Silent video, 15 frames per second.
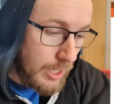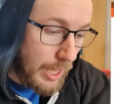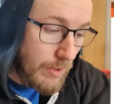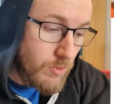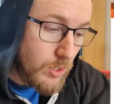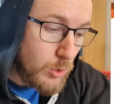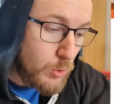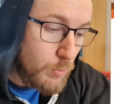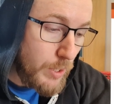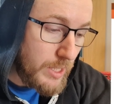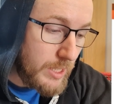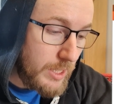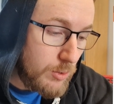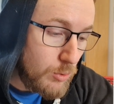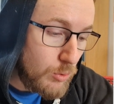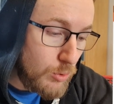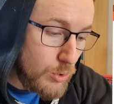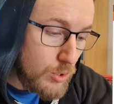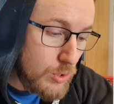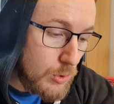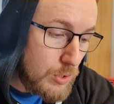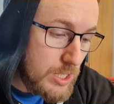avec une batterie de
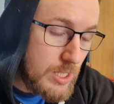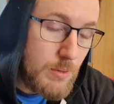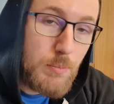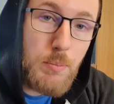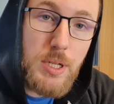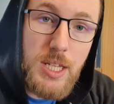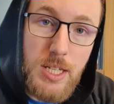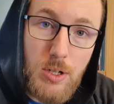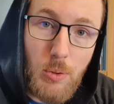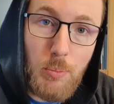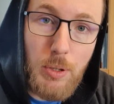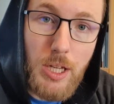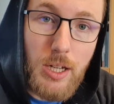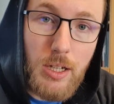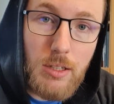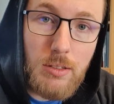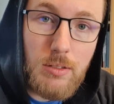210 mAh.